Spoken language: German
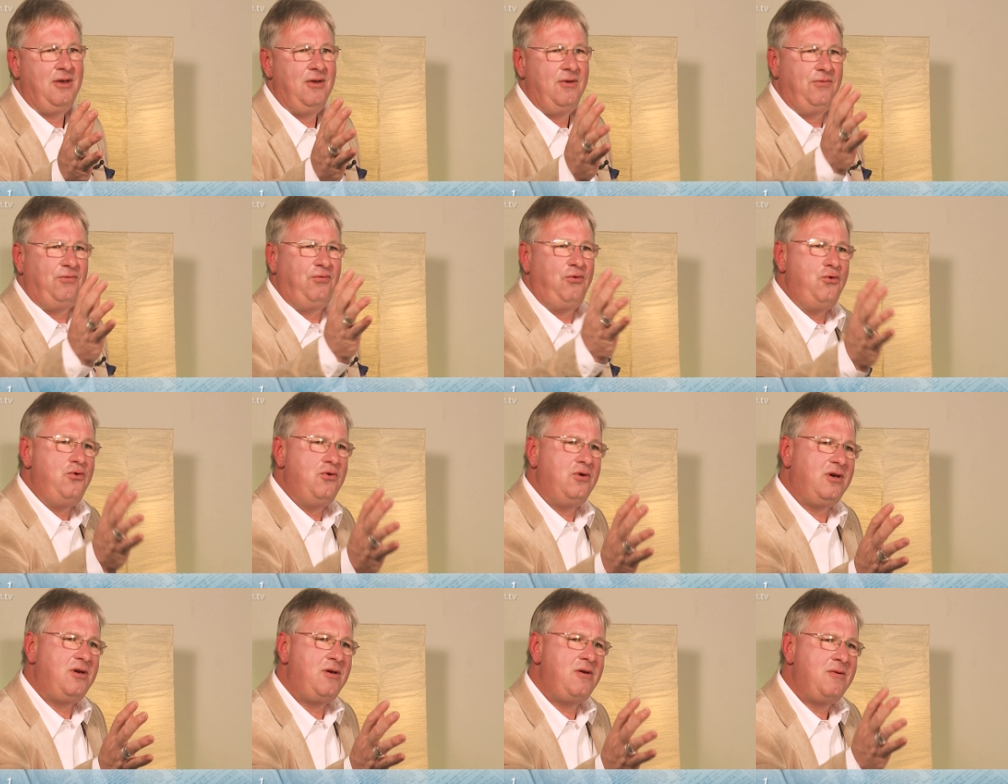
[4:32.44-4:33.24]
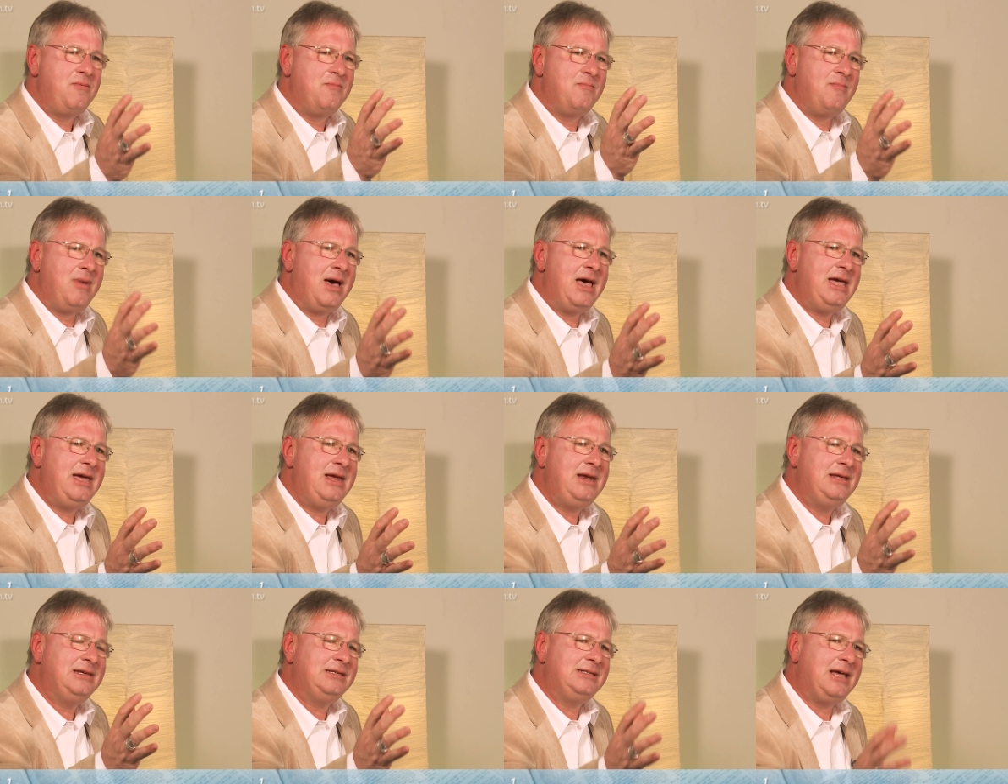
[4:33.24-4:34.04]
Führe
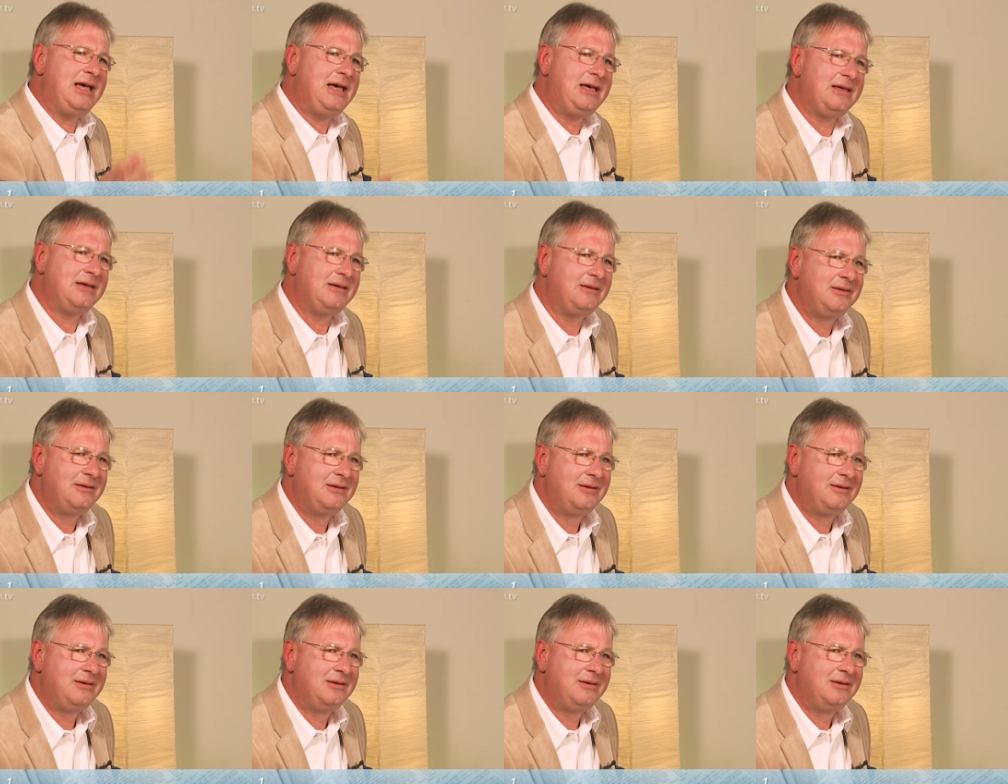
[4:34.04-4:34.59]
meine Sache.